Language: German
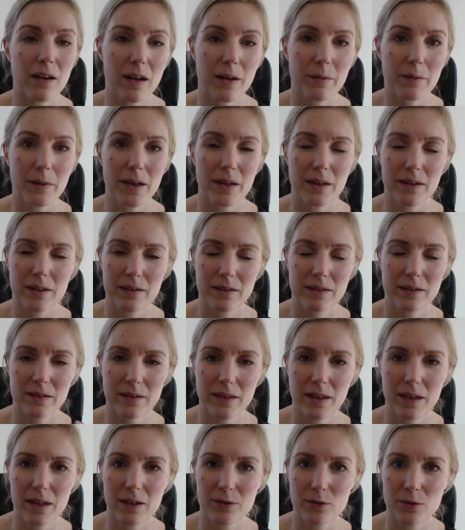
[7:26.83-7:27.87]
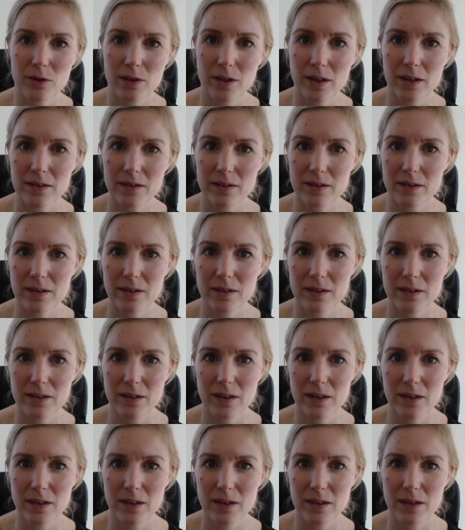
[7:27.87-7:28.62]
aber äh, also das äh,